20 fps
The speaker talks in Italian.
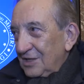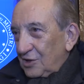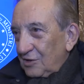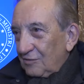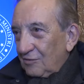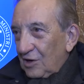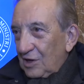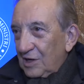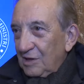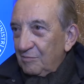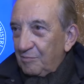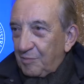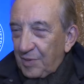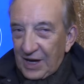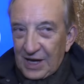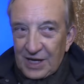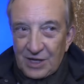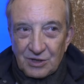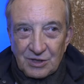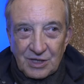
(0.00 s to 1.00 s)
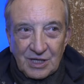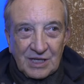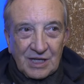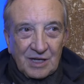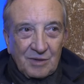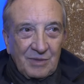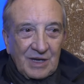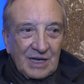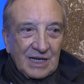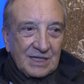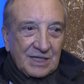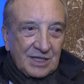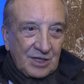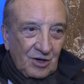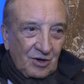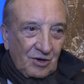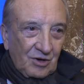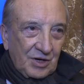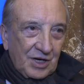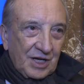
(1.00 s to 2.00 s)
Ci vuole impegno,
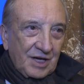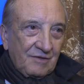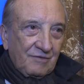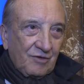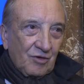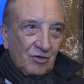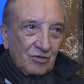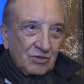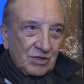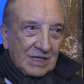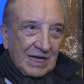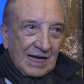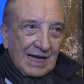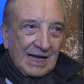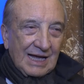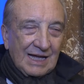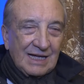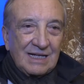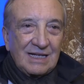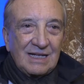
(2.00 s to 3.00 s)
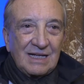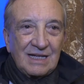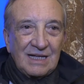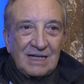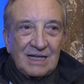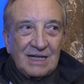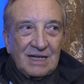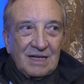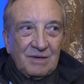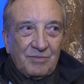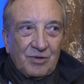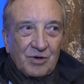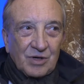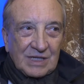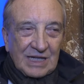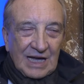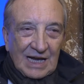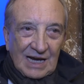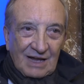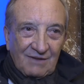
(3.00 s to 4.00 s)
determinazione, volontà,
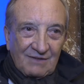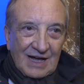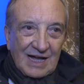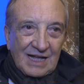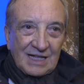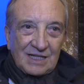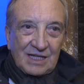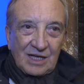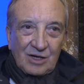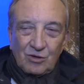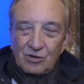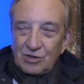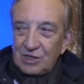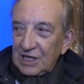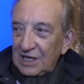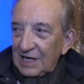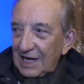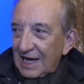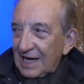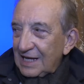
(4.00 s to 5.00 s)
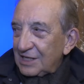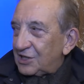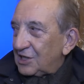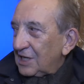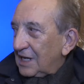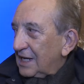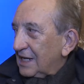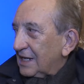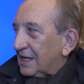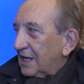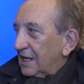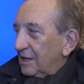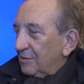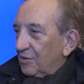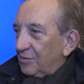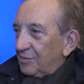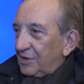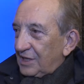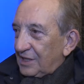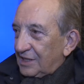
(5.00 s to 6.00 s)
portarla avanti con tenacia anche nei
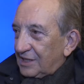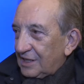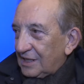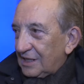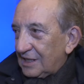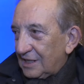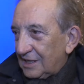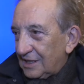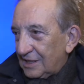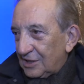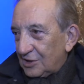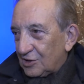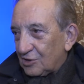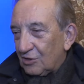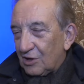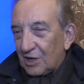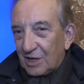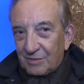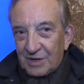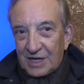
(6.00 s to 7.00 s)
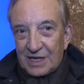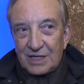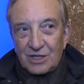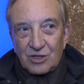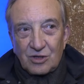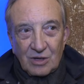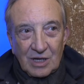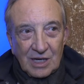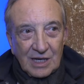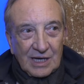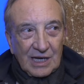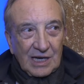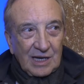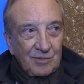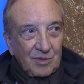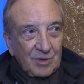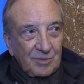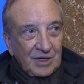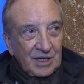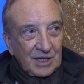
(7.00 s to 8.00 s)
momenti di scoramento, anche nei
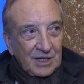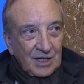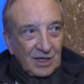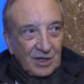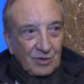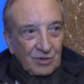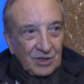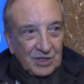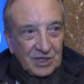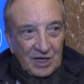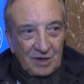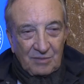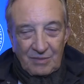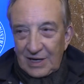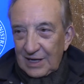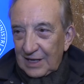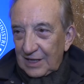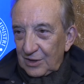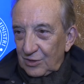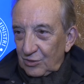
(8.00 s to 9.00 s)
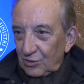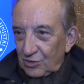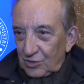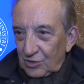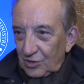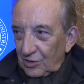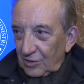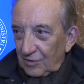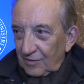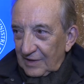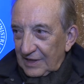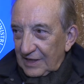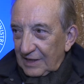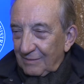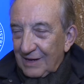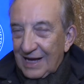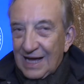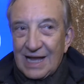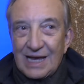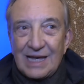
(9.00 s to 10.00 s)
momenti in cui sembra che tutto vada
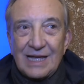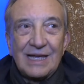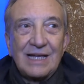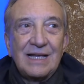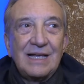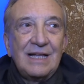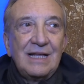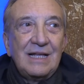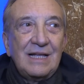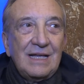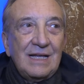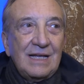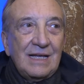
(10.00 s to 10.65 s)
male